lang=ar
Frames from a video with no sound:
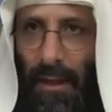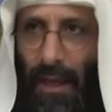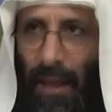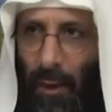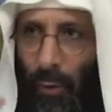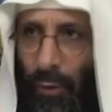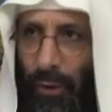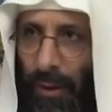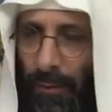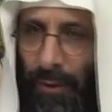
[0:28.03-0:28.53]

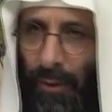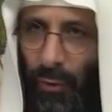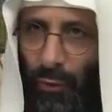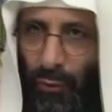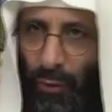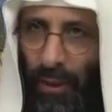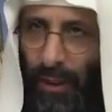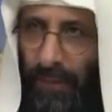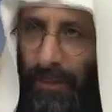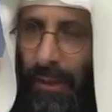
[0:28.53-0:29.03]
أو كما
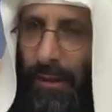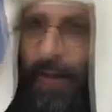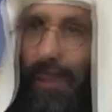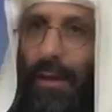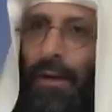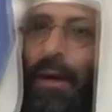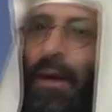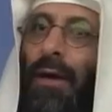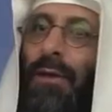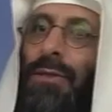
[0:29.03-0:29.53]
قلت لك
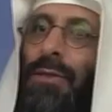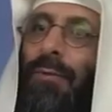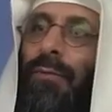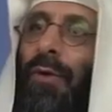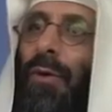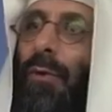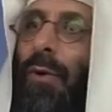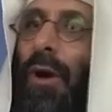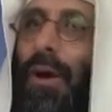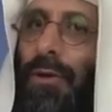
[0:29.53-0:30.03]
تقرأ لعاصم
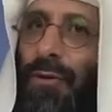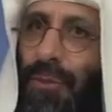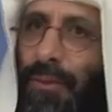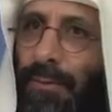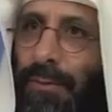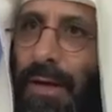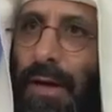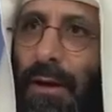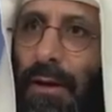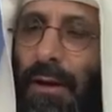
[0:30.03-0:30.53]

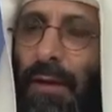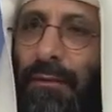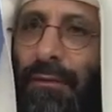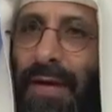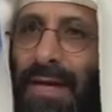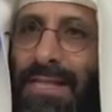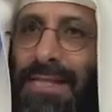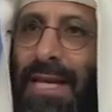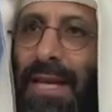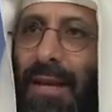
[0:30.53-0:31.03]
وعاصم يقرأ
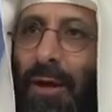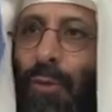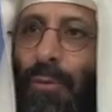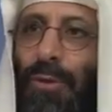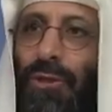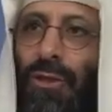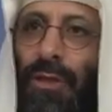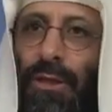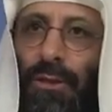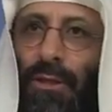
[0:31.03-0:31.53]

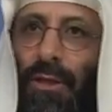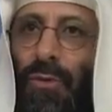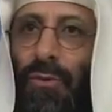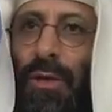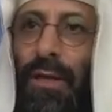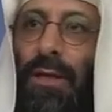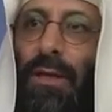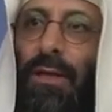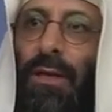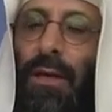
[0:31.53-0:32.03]
فأزلهما الشيطان
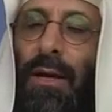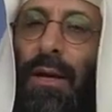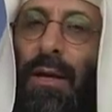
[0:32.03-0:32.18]
عنه